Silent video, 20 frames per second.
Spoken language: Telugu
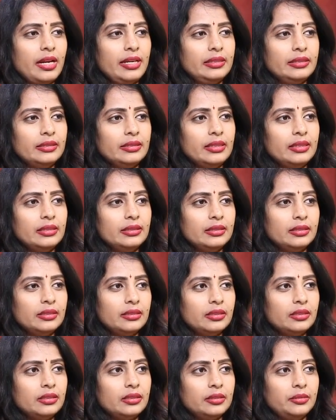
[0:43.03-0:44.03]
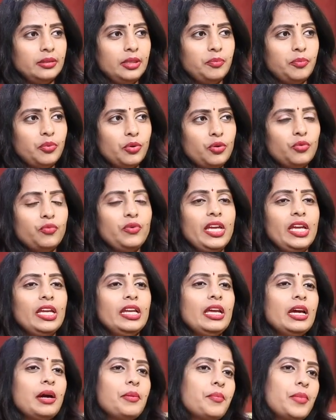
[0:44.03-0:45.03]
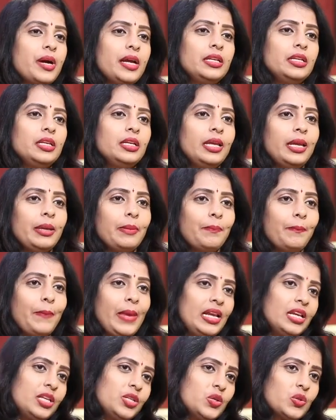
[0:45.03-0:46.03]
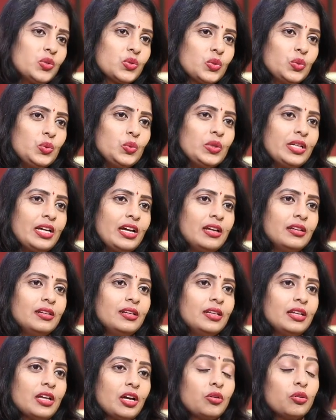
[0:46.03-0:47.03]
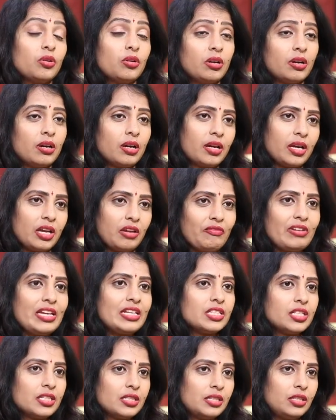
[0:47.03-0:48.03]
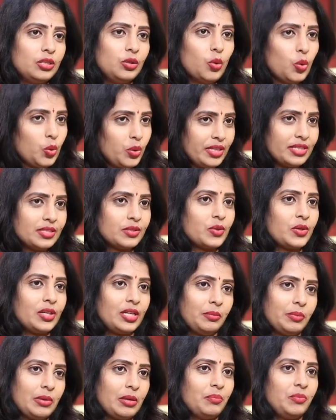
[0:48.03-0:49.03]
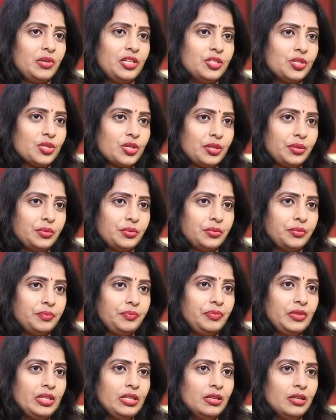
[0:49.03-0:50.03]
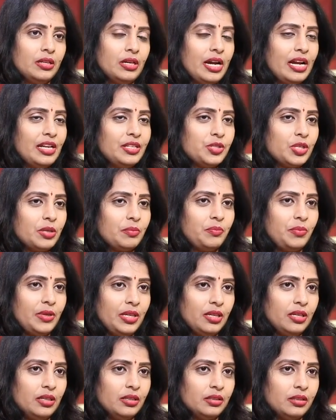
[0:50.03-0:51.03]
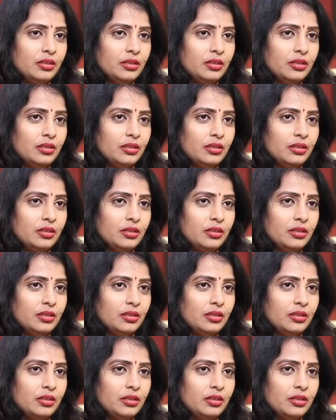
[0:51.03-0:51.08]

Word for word: అండ్ దెన్ ఇప్పుడు వేరే అమ్మాయిని పెళ్లి చేసుకుంటా అని నాకు కెబెట్ నోటీస్ ఒకటి పంపించాడు అని చెప్పి